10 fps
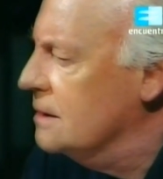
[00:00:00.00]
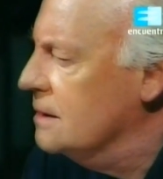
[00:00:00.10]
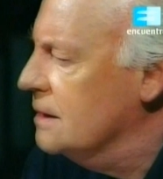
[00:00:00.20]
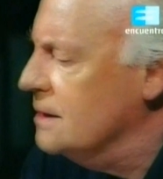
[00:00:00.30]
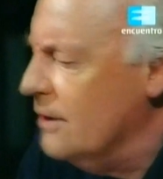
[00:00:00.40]

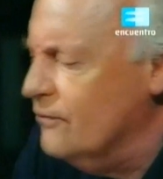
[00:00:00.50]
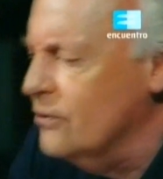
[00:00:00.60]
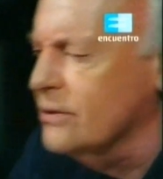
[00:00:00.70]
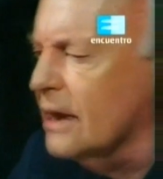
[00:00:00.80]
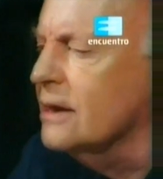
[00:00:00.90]
esas
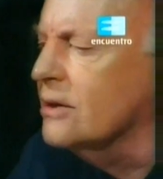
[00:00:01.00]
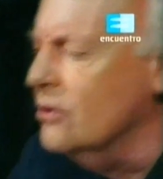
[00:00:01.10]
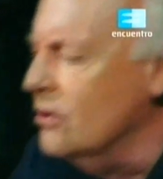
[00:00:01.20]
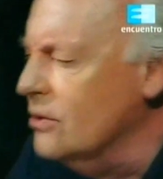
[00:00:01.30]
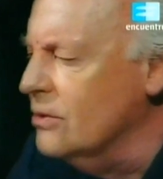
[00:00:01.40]
frutas de
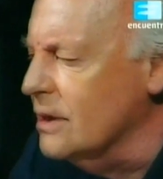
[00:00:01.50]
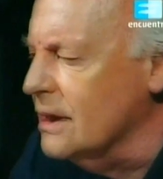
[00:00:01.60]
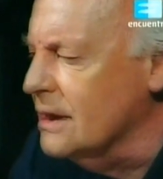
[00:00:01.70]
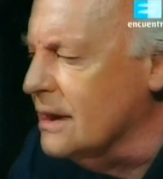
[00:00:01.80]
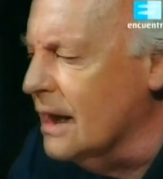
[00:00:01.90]

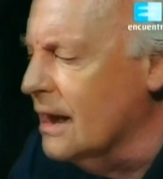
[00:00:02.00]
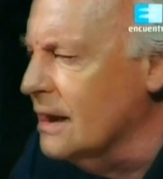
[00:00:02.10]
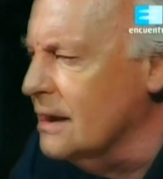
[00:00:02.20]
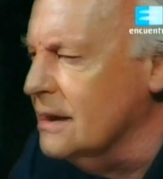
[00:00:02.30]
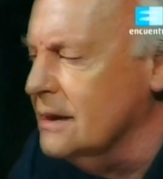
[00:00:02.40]
colores que
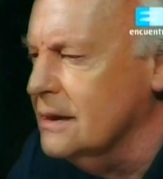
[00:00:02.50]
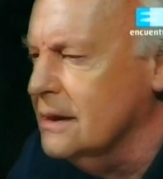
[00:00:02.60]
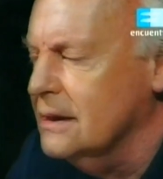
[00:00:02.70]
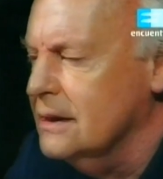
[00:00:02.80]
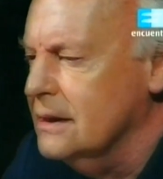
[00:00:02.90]
hay,
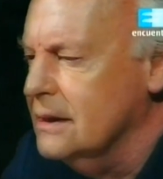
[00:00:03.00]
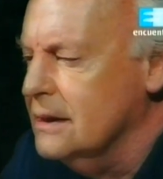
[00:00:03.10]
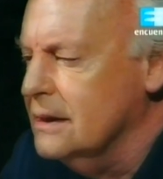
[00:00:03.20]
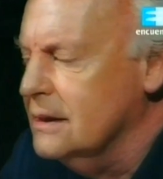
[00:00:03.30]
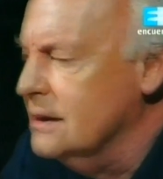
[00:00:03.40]

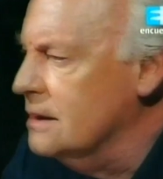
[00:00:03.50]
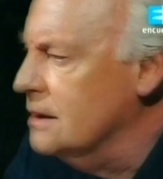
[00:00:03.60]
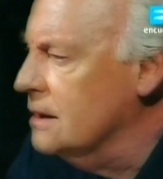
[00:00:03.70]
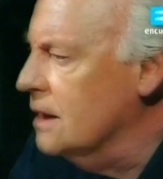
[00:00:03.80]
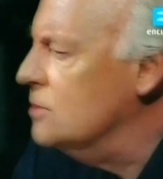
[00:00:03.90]

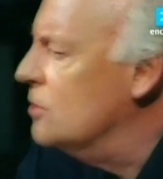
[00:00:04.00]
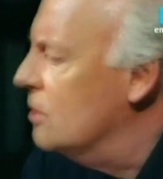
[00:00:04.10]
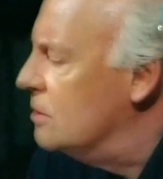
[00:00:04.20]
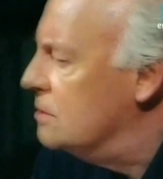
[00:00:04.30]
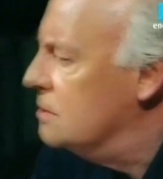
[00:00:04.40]
¿Qué
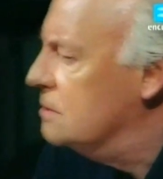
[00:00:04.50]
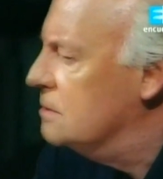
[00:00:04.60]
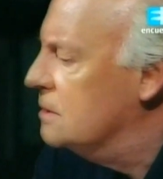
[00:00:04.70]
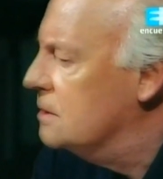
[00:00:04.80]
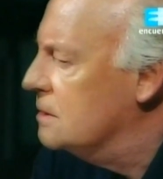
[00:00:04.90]
son?
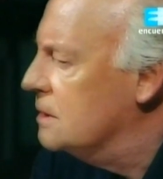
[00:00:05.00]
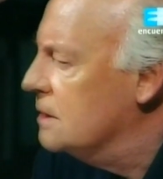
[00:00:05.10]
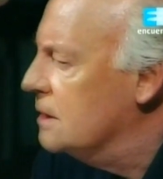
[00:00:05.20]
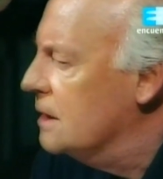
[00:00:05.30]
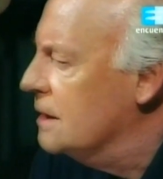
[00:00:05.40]

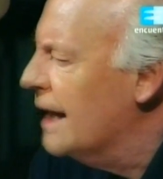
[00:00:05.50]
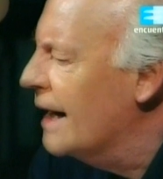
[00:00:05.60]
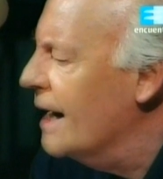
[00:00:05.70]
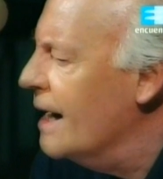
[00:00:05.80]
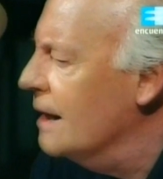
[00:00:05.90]

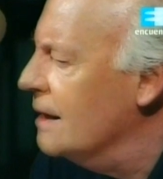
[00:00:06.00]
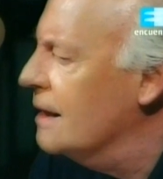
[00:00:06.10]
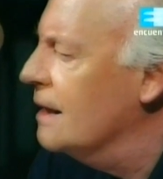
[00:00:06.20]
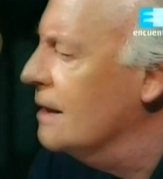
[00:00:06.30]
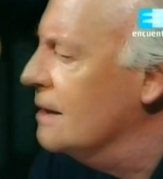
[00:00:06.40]

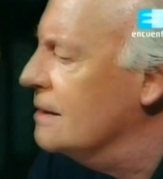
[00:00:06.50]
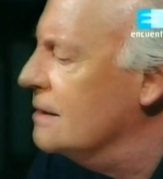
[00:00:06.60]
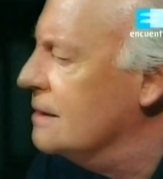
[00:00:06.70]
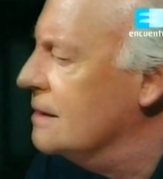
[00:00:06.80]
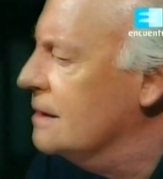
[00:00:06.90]
Naranjas,
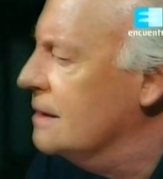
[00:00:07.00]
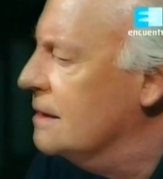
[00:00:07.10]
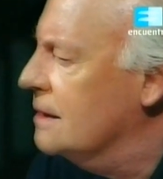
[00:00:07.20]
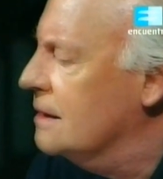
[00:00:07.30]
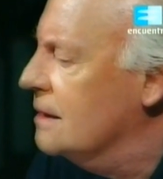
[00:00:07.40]

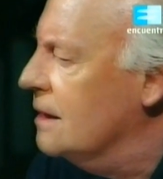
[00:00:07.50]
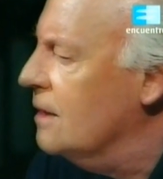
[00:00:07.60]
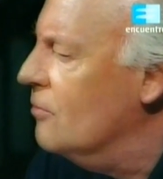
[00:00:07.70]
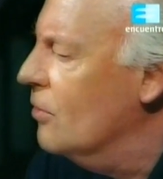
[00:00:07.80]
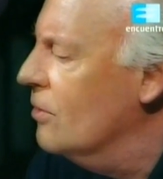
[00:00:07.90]

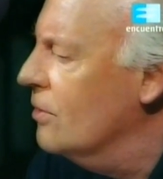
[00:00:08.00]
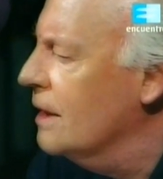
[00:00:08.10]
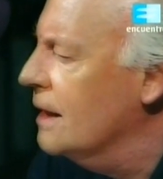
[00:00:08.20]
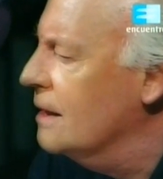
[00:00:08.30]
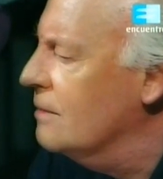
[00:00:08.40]

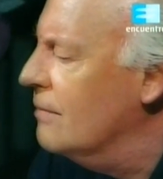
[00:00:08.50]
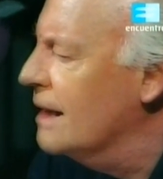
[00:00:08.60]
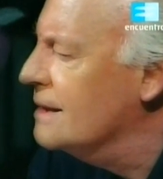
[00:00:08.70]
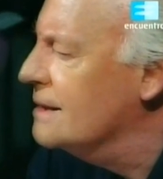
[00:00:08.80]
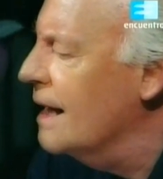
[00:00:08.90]
limones,
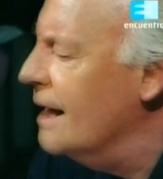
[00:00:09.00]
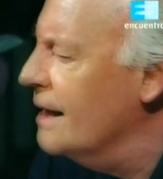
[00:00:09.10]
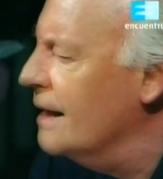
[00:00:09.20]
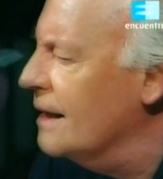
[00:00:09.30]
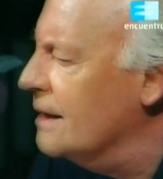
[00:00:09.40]

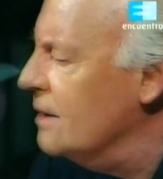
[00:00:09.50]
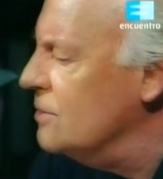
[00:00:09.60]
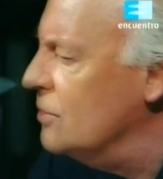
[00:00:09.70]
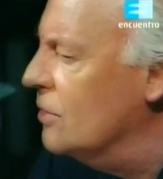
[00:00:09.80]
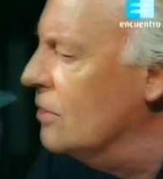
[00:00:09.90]
manzanas, ¿qué
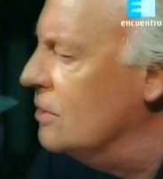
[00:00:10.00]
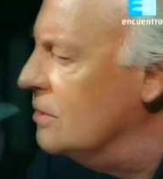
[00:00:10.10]
son?